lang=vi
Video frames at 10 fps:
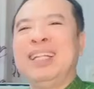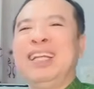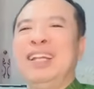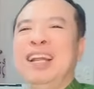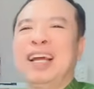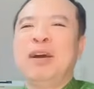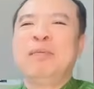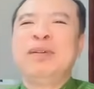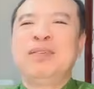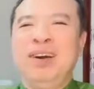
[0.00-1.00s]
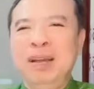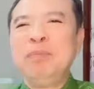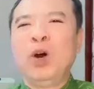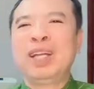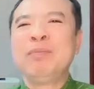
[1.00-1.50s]
câu này thì nó là câu nó cũng
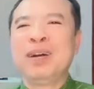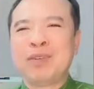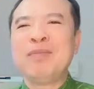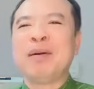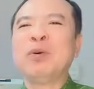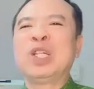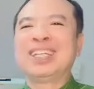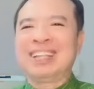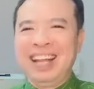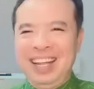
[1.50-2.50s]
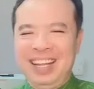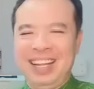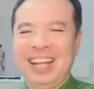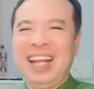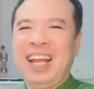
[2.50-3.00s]
hơi buồn nhưng mà cũng là một thực tế.
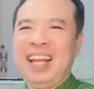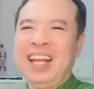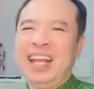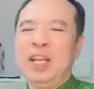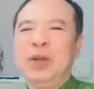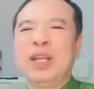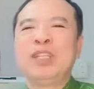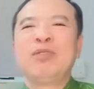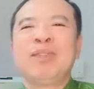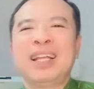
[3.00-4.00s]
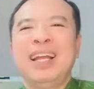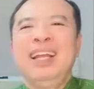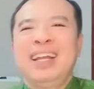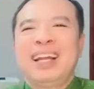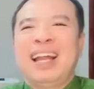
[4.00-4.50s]
À, đôi khi chúng ta
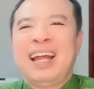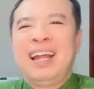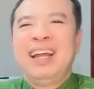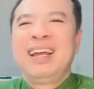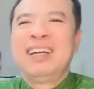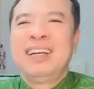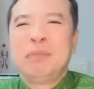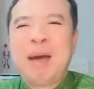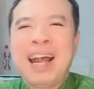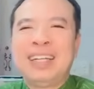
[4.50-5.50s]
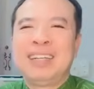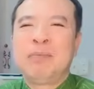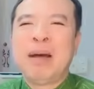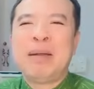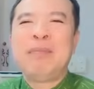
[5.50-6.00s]
thấy rằng là người bạn